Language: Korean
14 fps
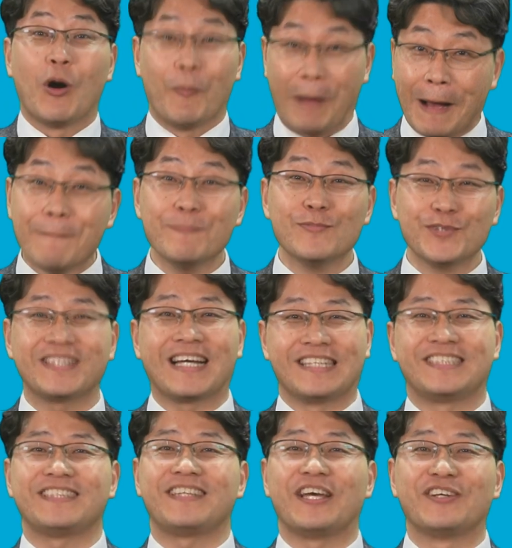만물이
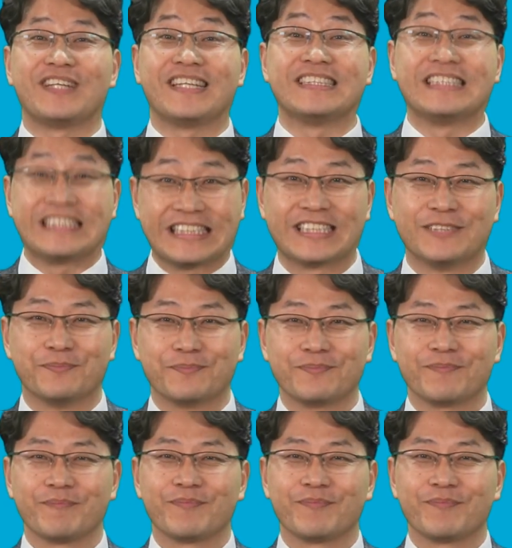다시 태어나는 지금